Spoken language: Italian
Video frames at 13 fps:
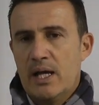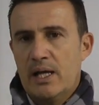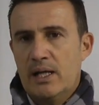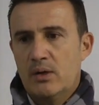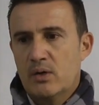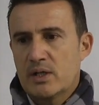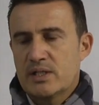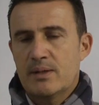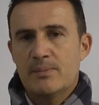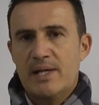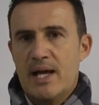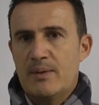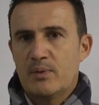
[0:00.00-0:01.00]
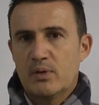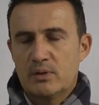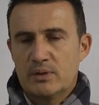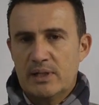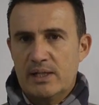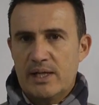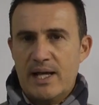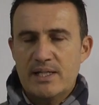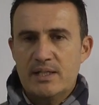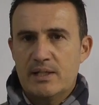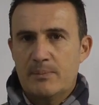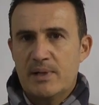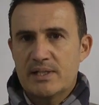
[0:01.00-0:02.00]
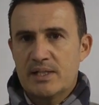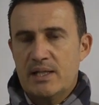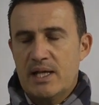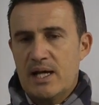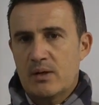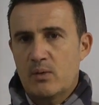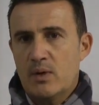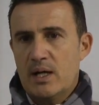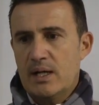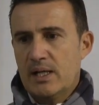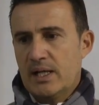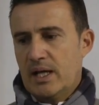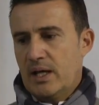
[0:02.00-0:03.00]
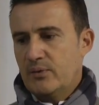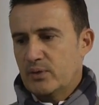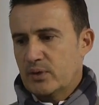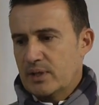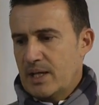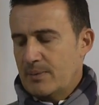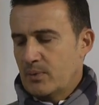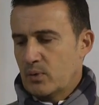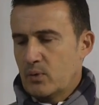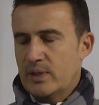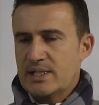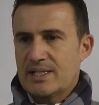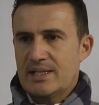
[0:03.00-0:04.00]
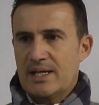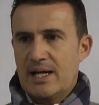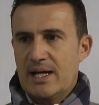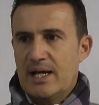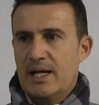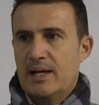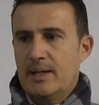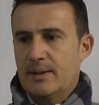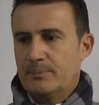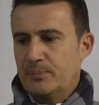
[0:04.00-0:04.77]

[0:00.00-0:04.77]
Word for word: lo assembliamo con delle resine a base d'acqua e forniamo questa eh,